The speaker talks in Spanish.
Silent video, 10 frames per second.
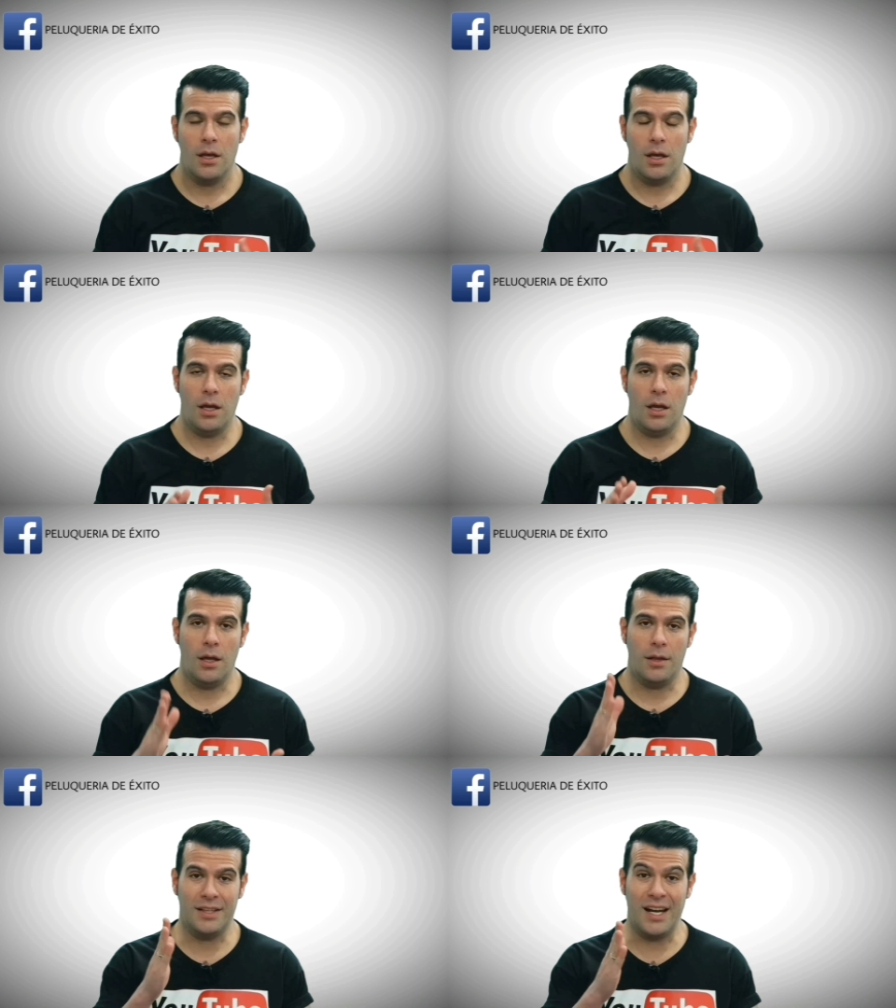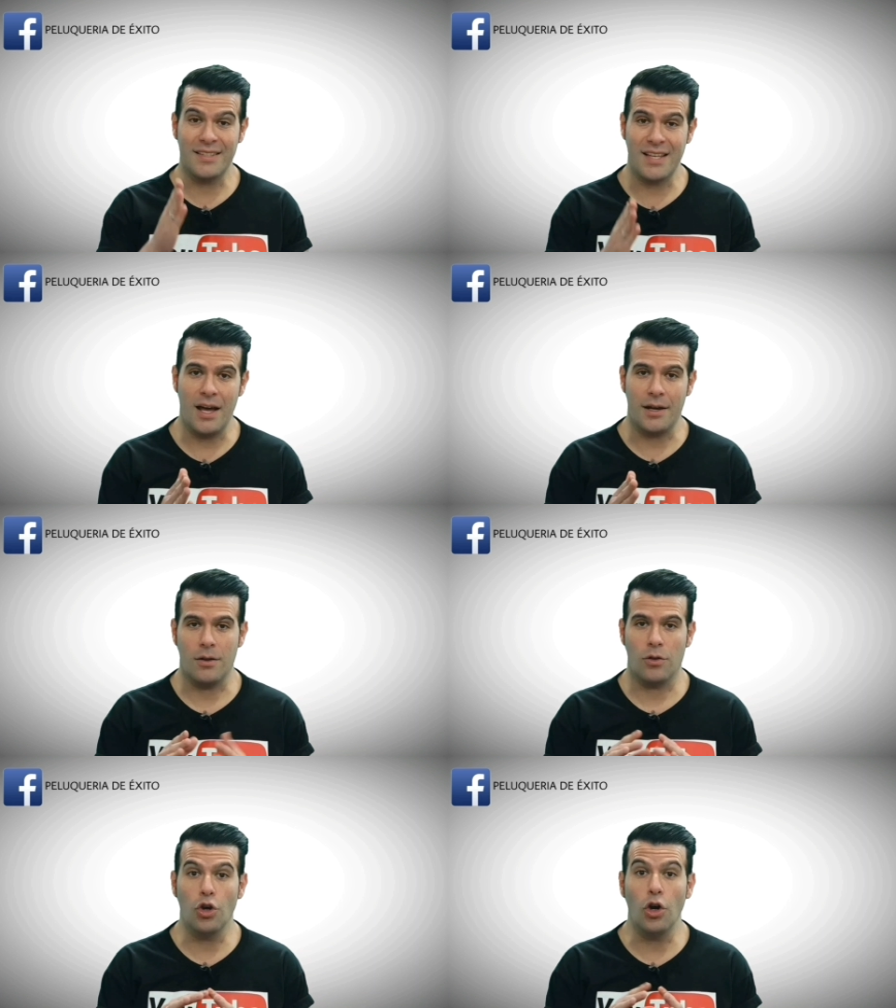Eh,
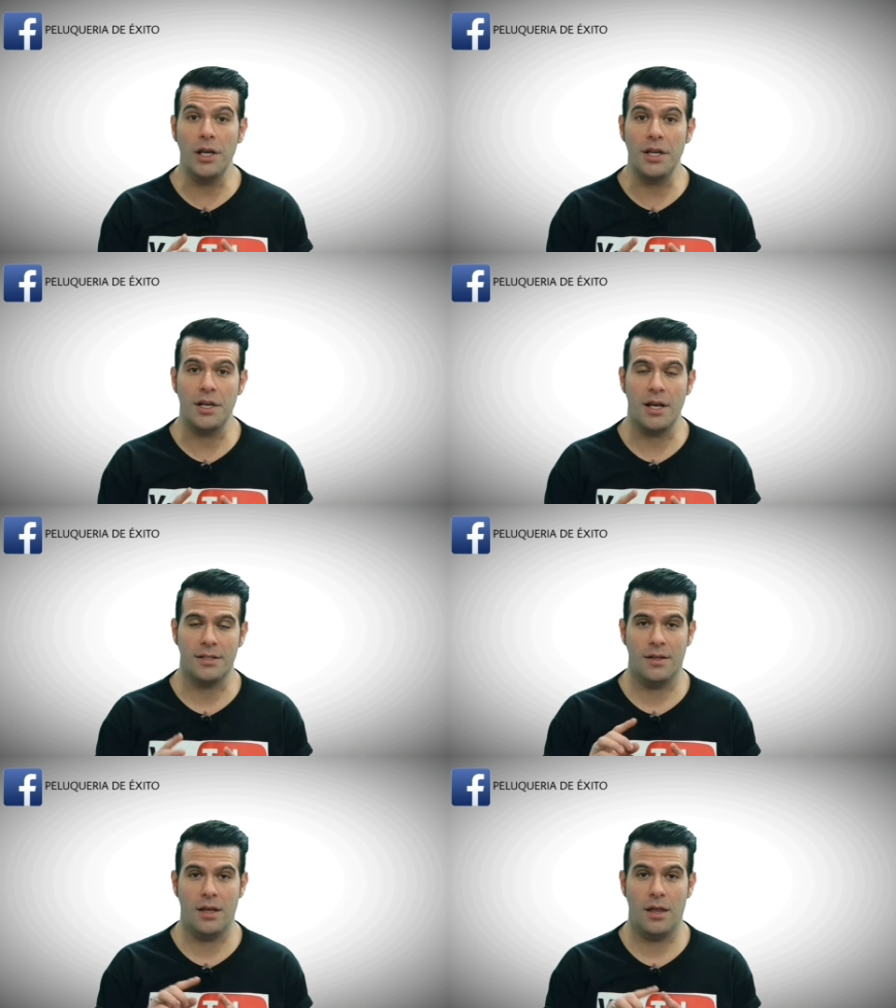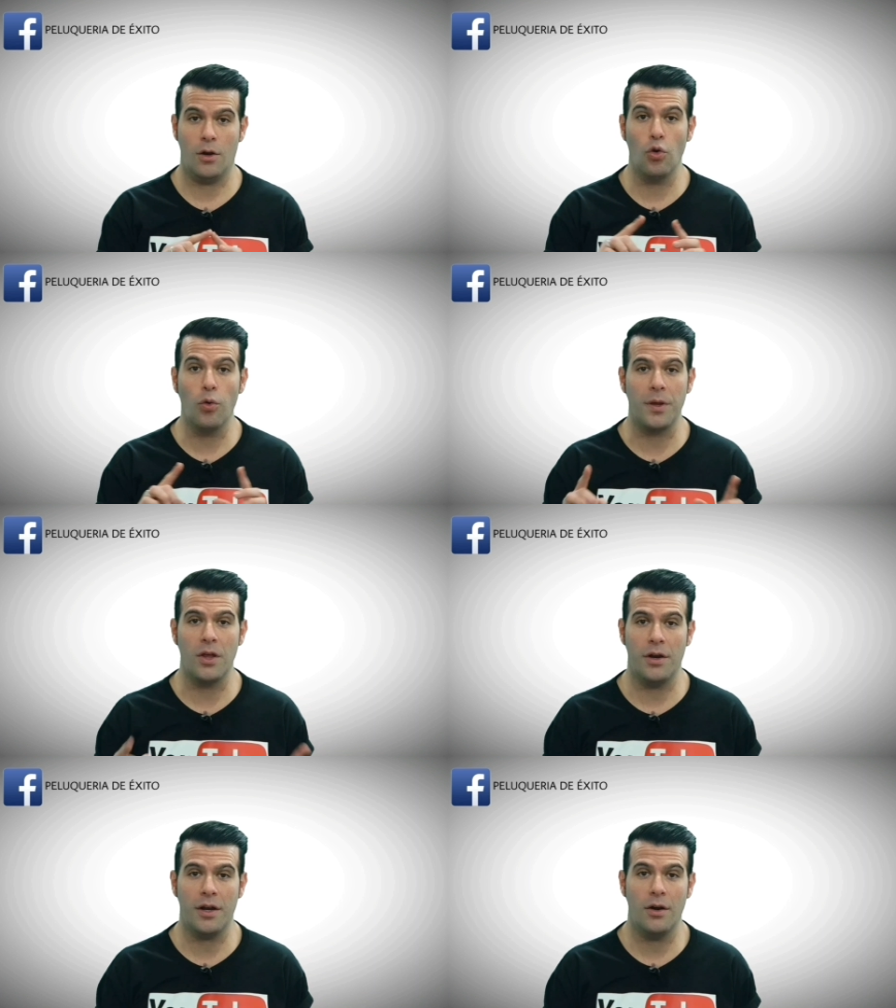trazar dos líneas desde
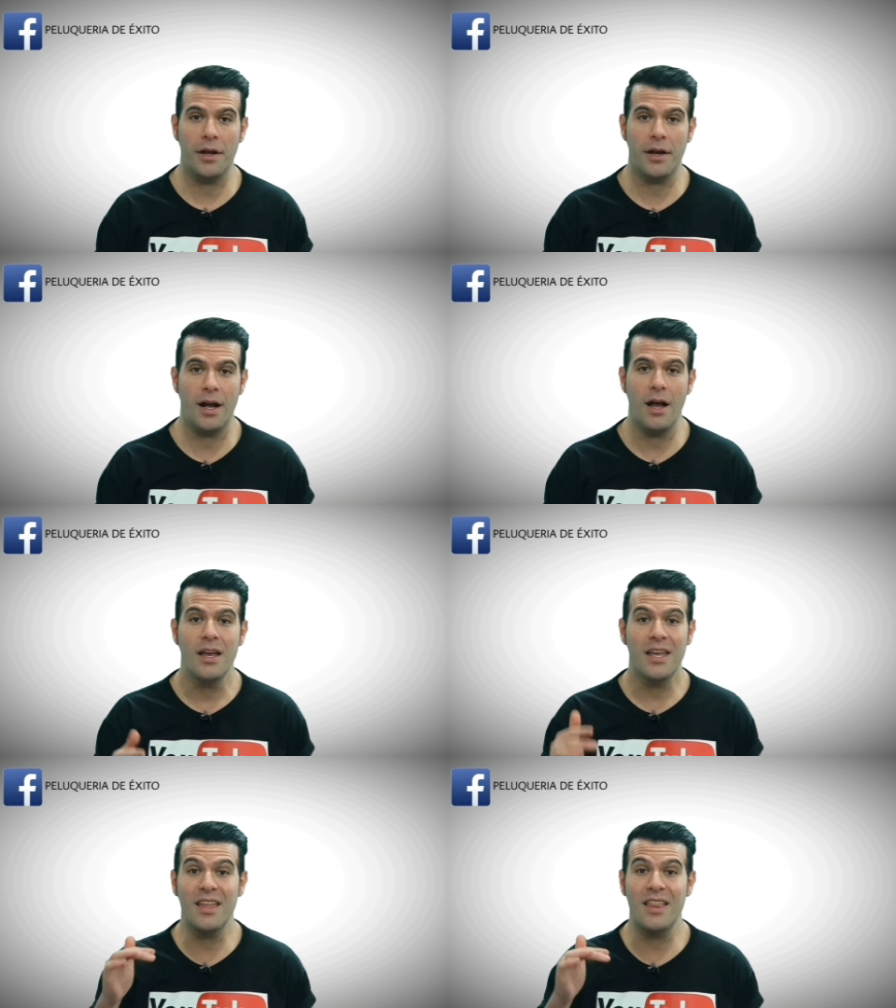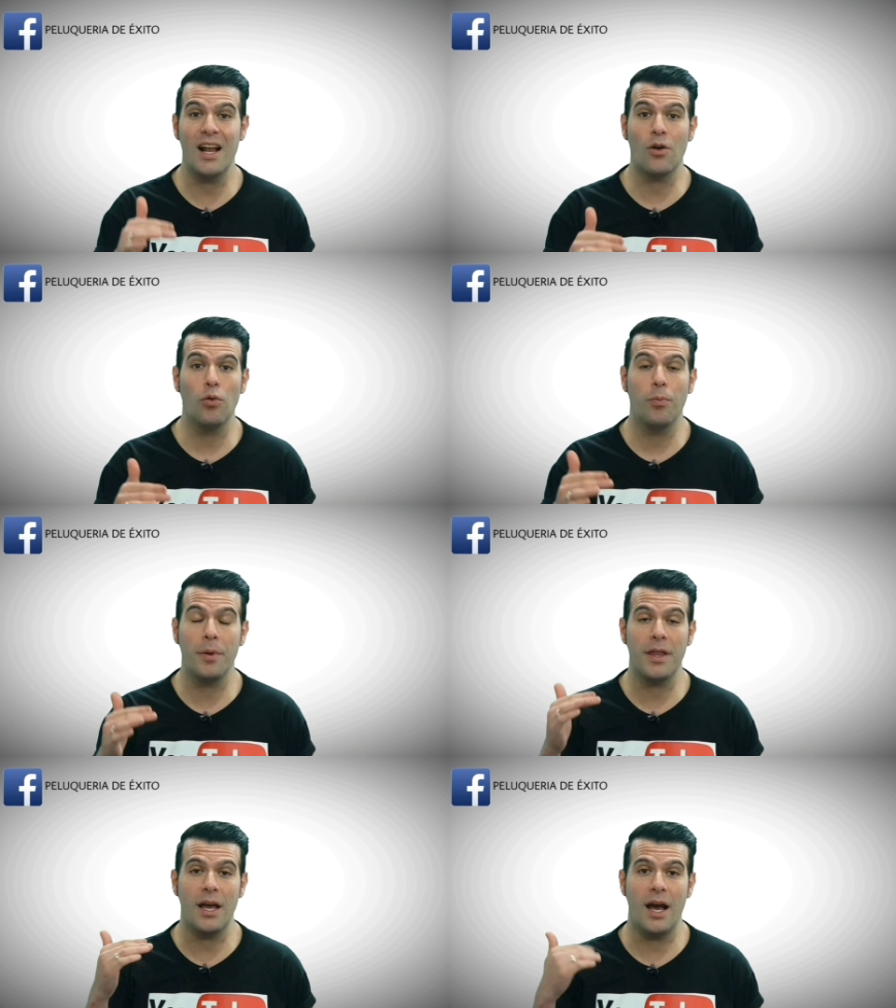cúspide oreja a oreja y desde la
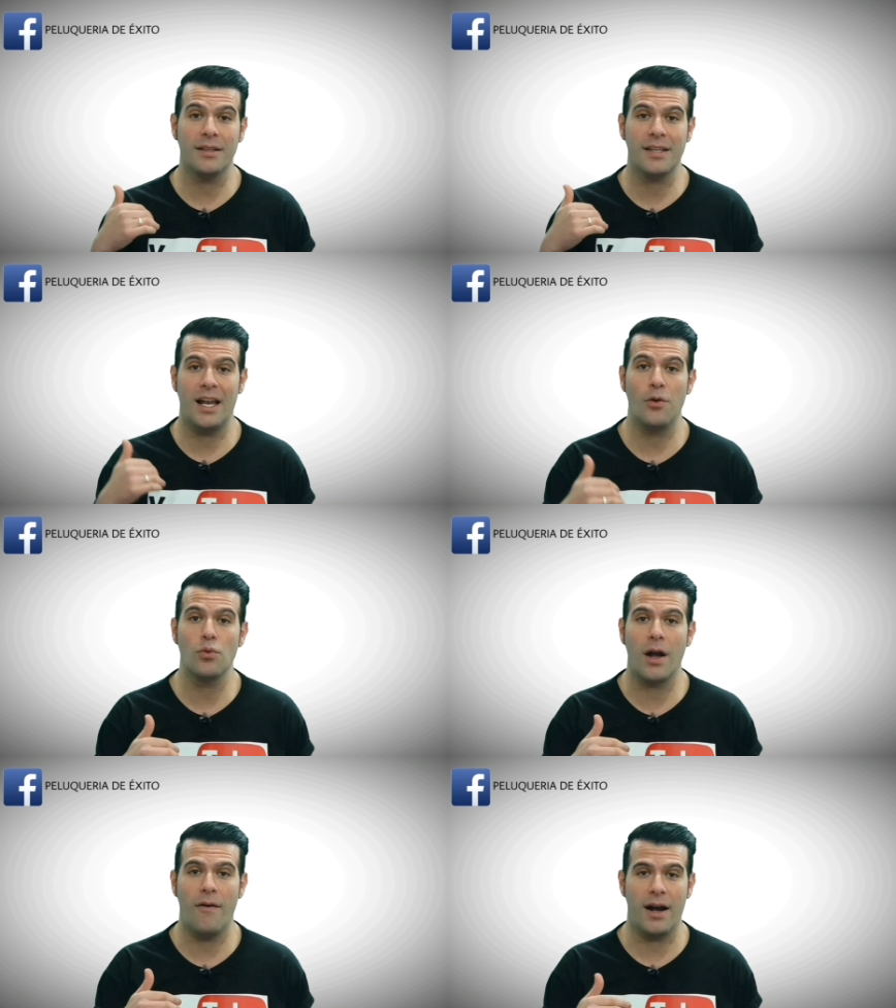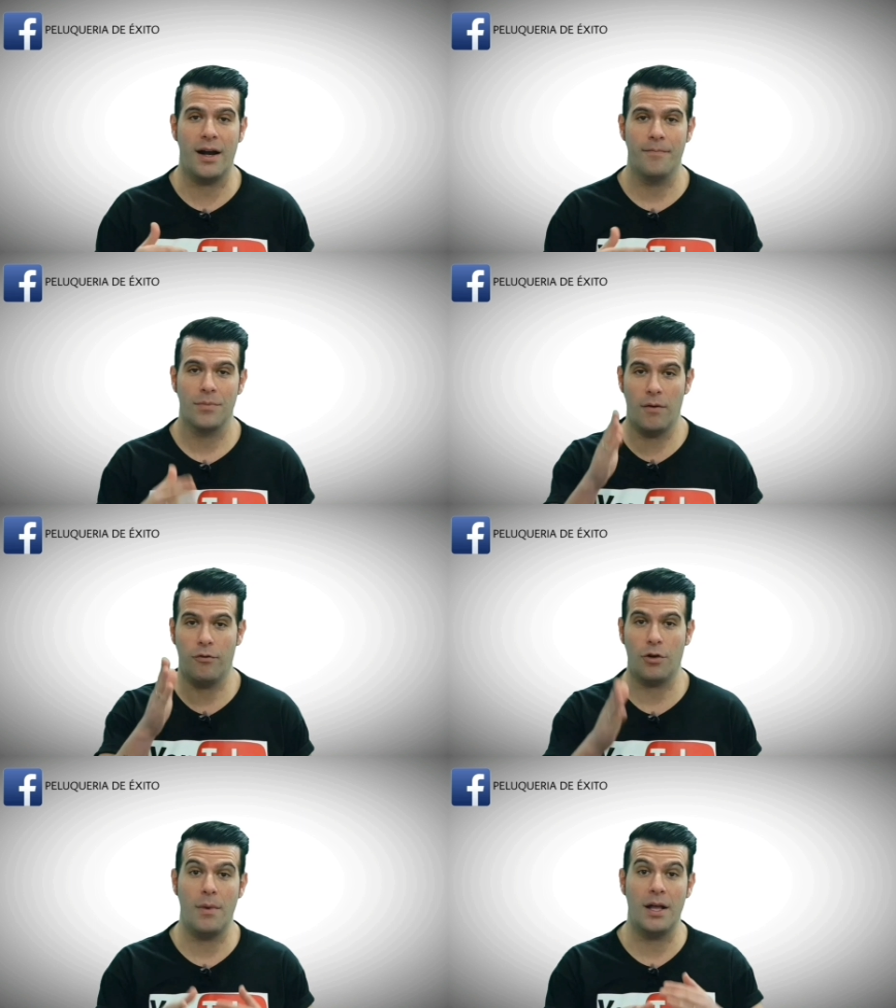cúspide hasta la nuca baja
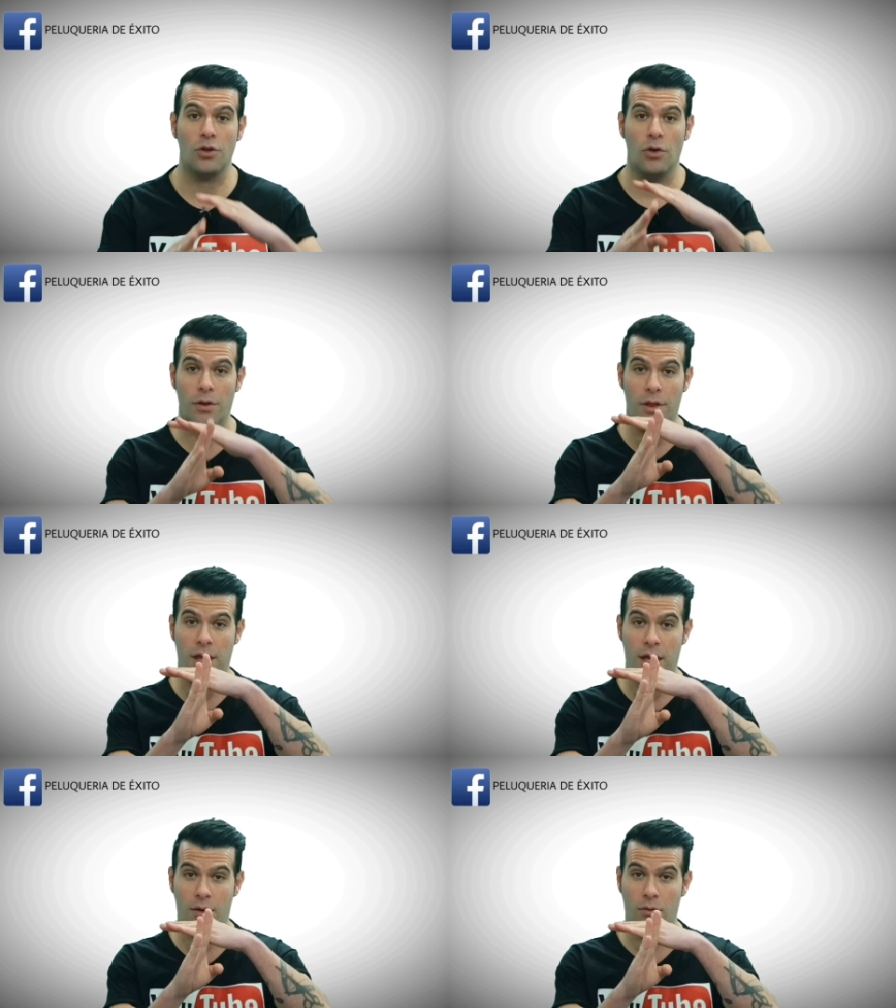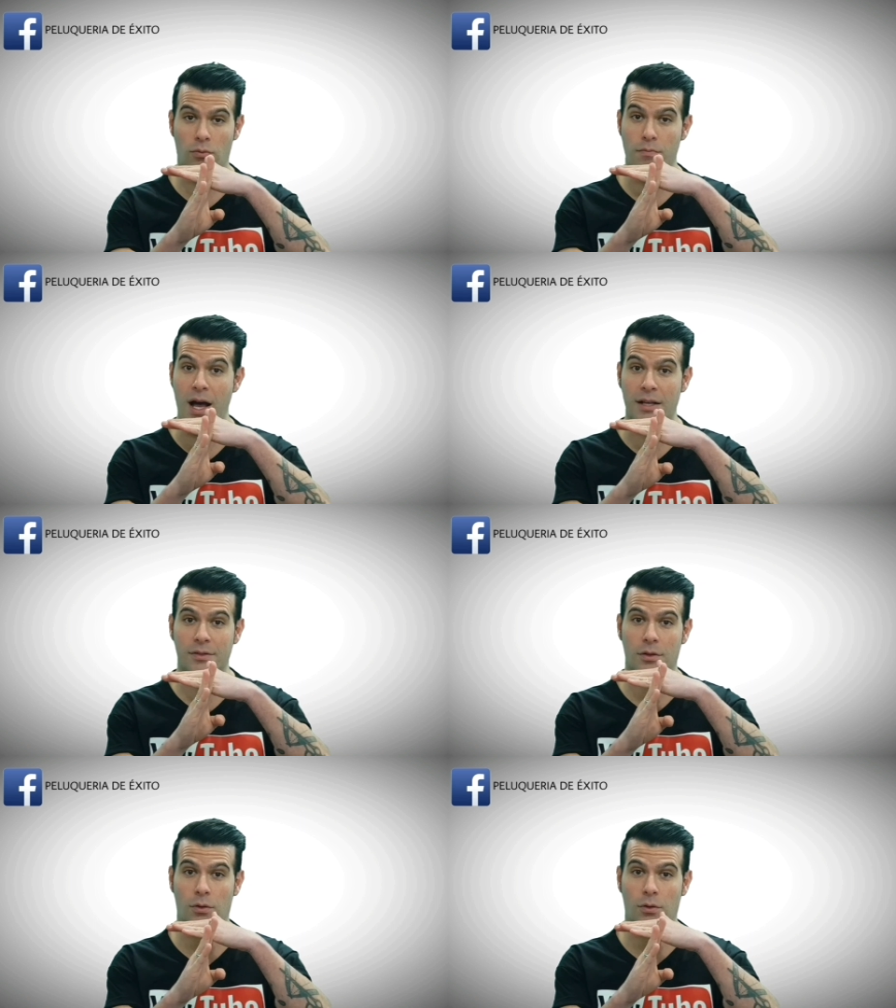en formato de un más,